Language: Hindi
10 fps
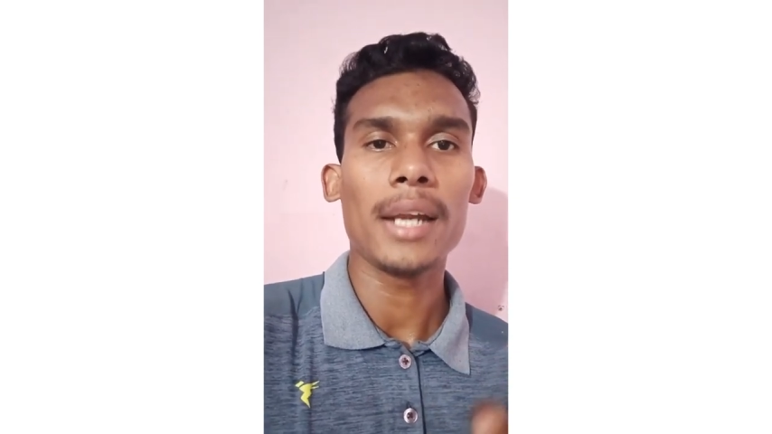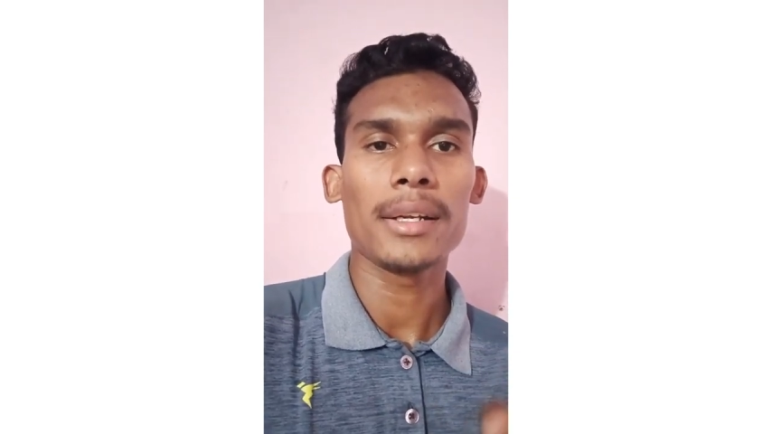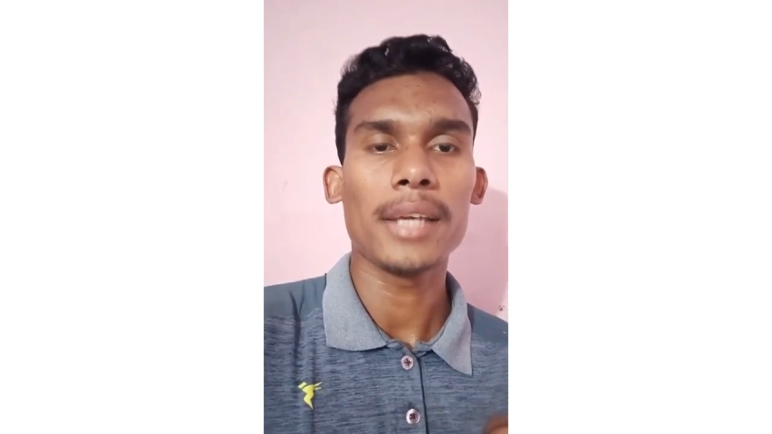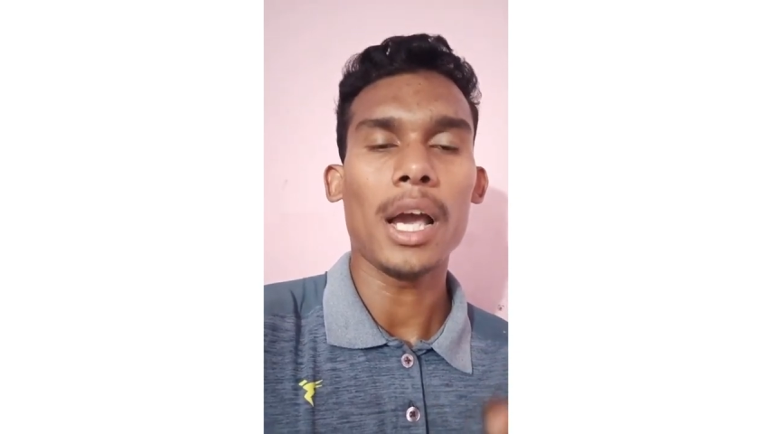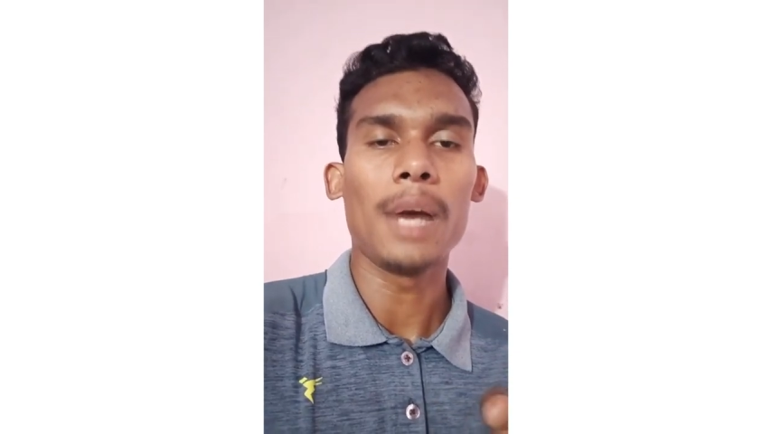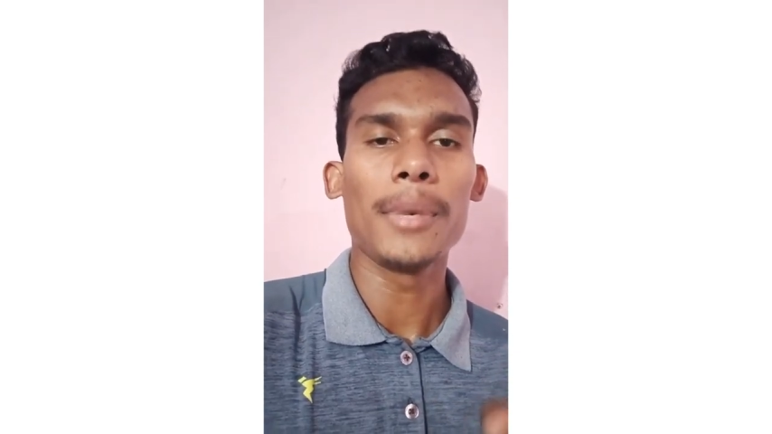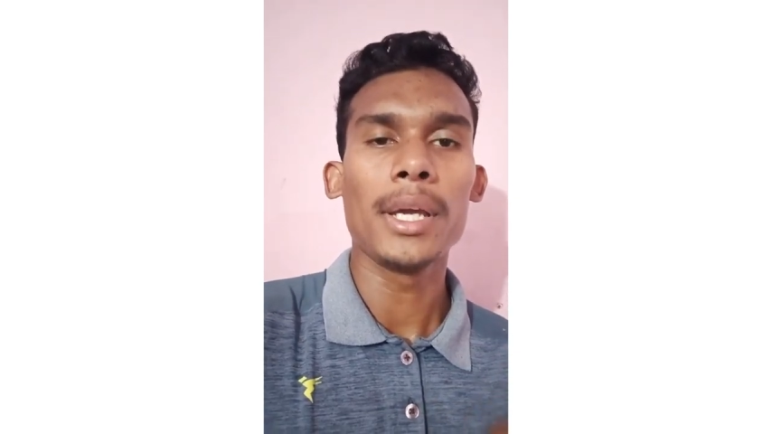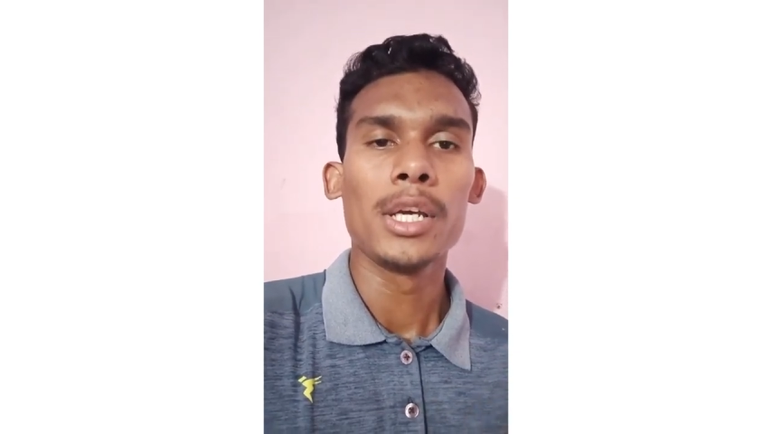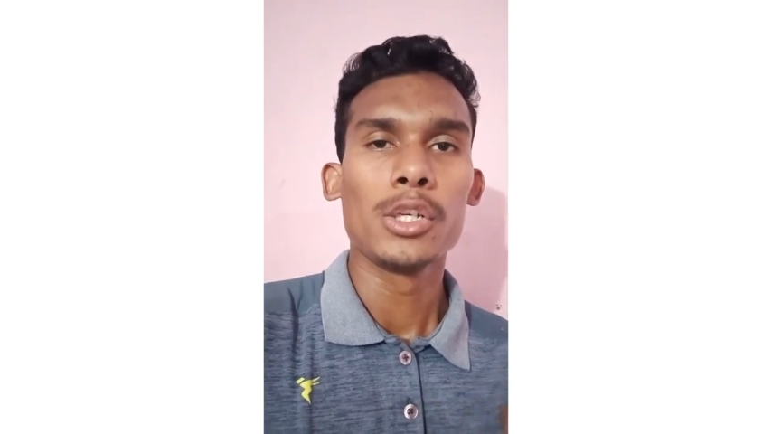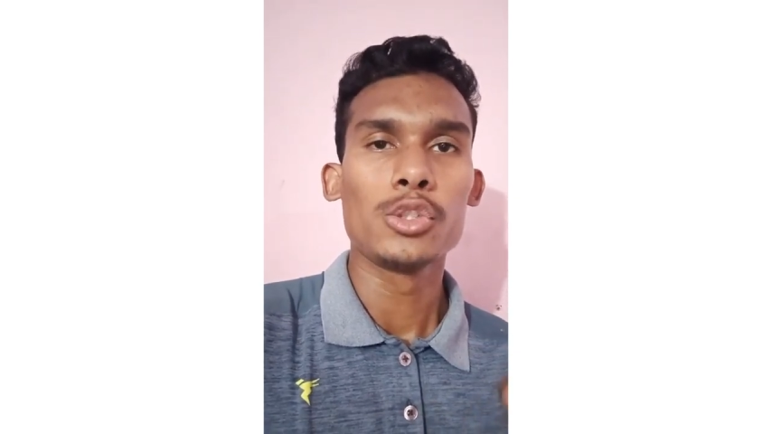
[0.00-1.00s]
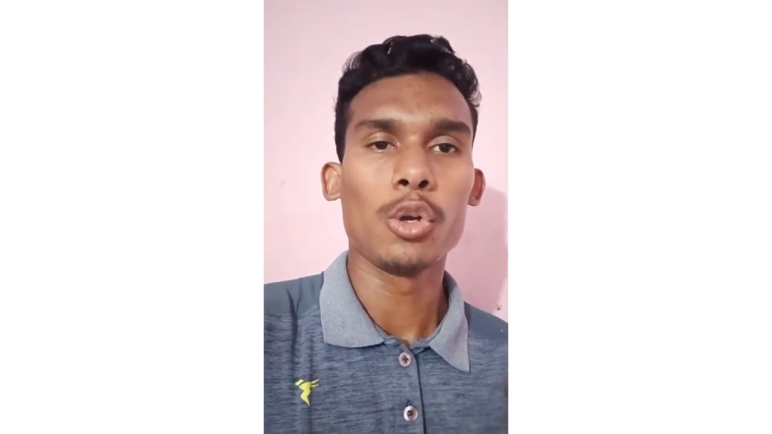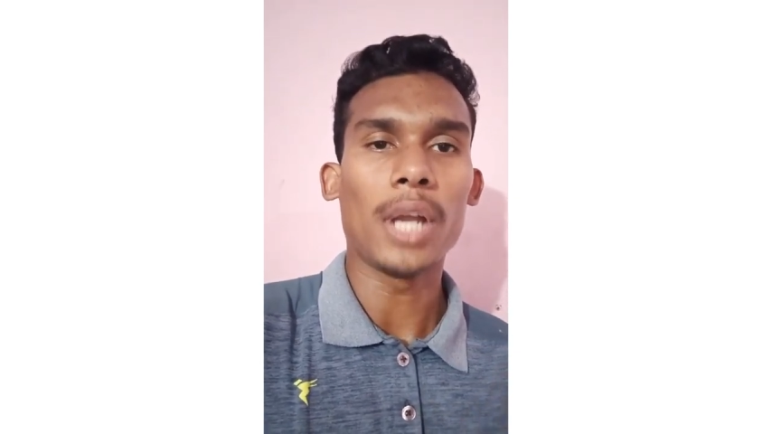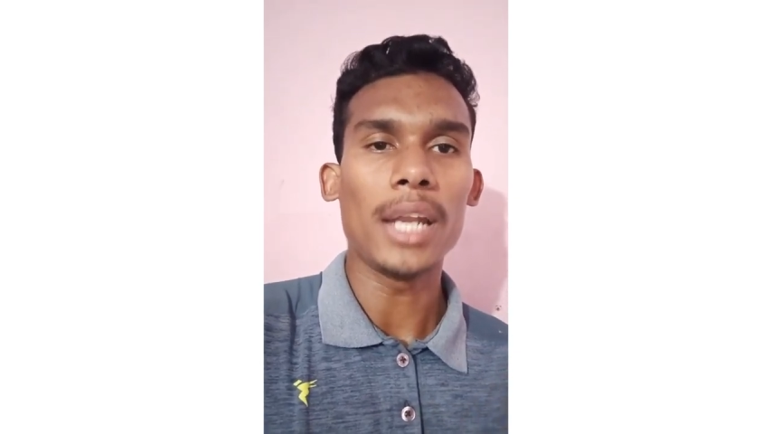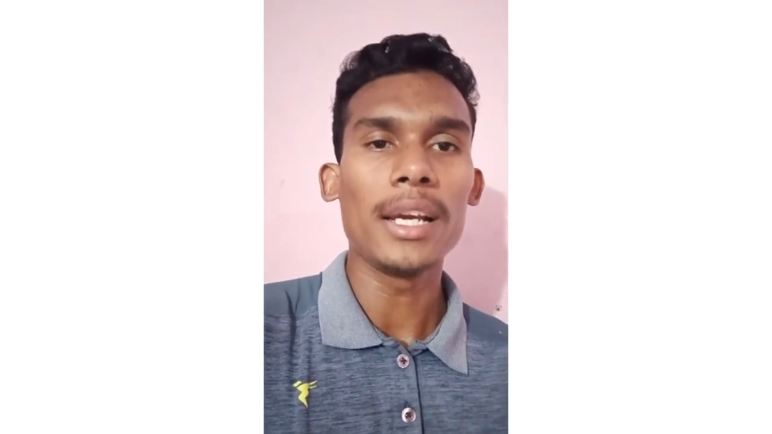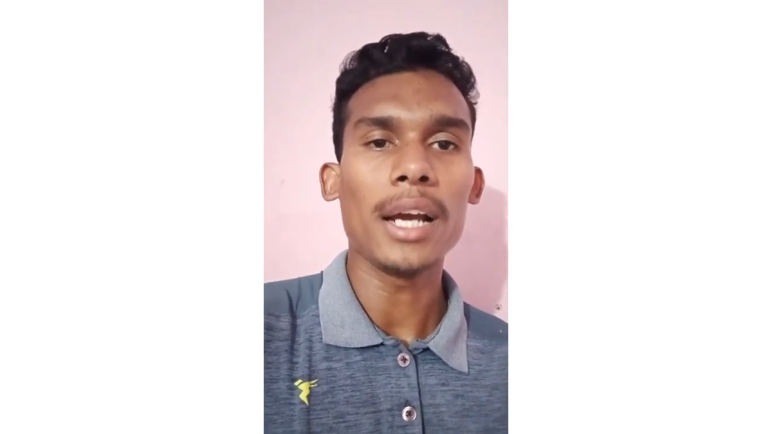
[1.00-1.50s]
एंड क्या हमें जो
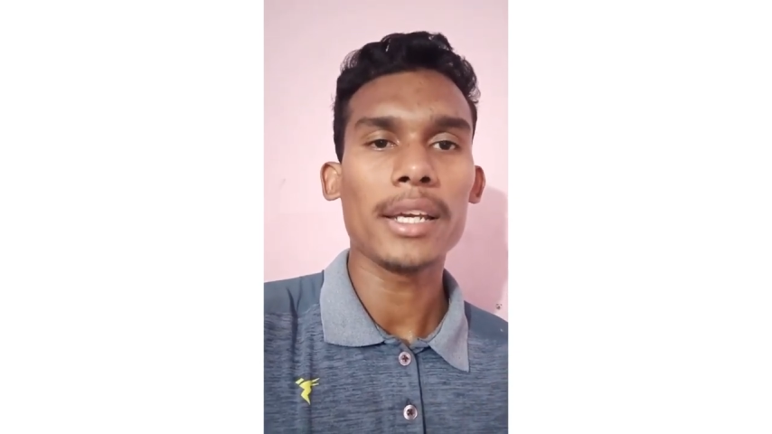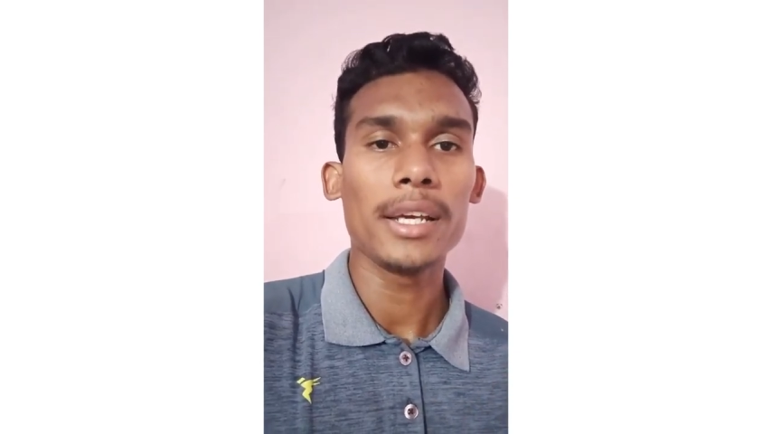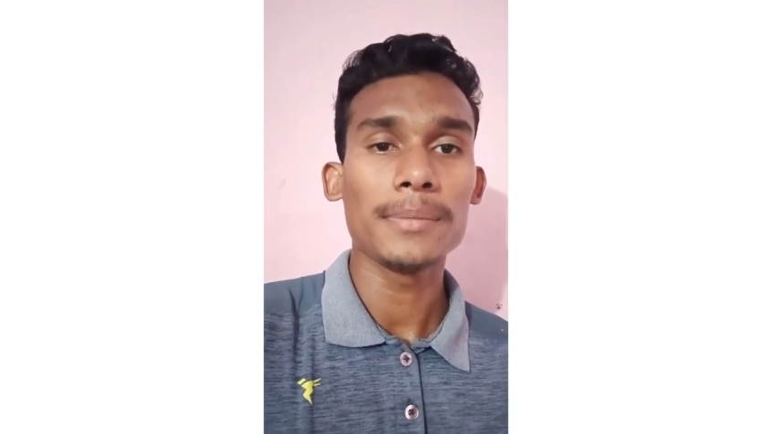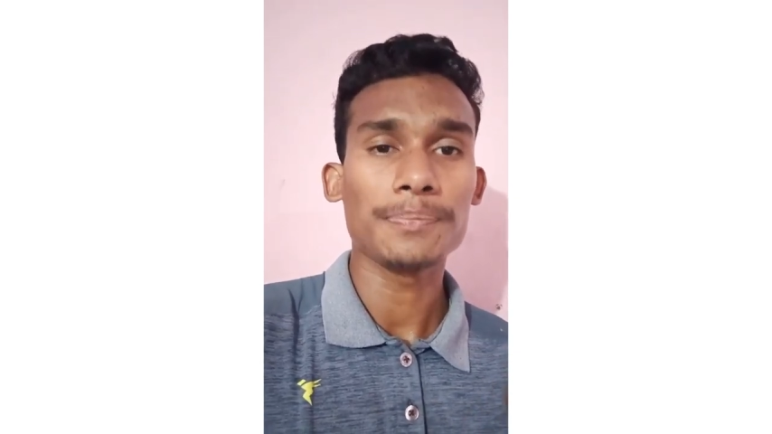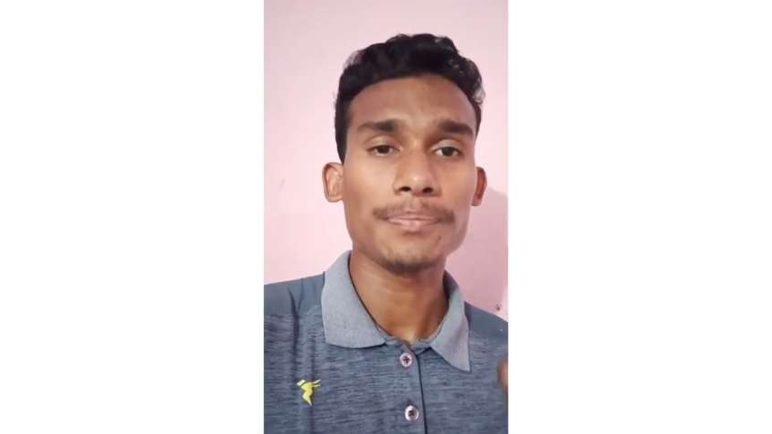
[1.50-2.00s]
लालिगा के